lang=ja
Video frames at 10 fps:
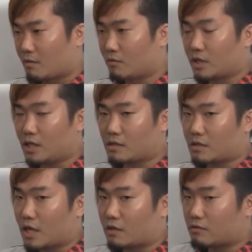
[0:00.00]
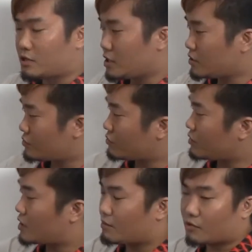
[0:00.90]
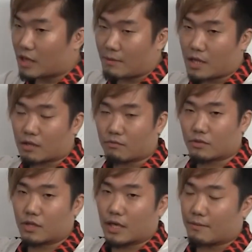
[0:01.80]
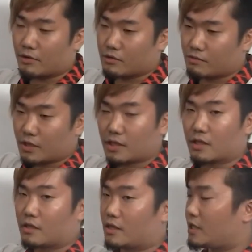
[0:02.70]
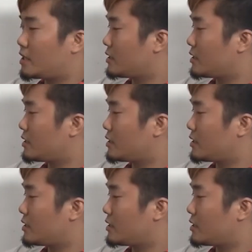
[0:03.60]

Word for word: もうダーツねその2016年でもうダメだと思ってやめるつもりだったんで